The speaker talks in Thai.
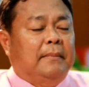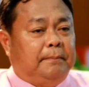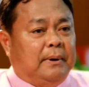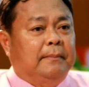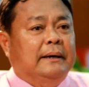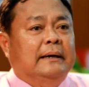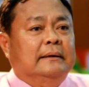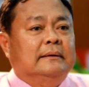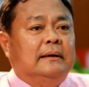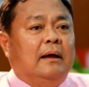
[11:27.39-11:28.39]
มาประเมิน
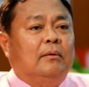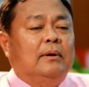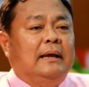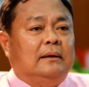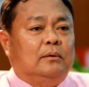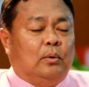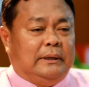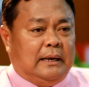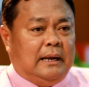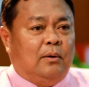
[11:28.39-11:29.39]
แล้วให้โรง
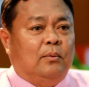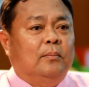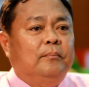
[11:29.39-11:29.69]
เรียนเรา